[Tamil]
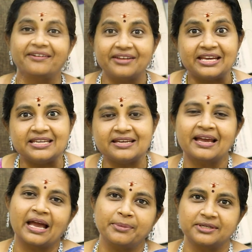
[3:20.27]
ரீடிங்
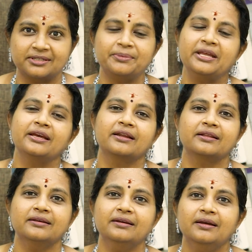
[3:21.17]
ஹேபிட்
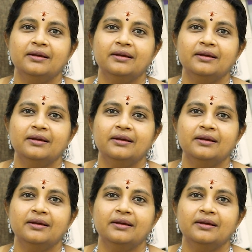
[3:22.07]
அப்படிங்கிறது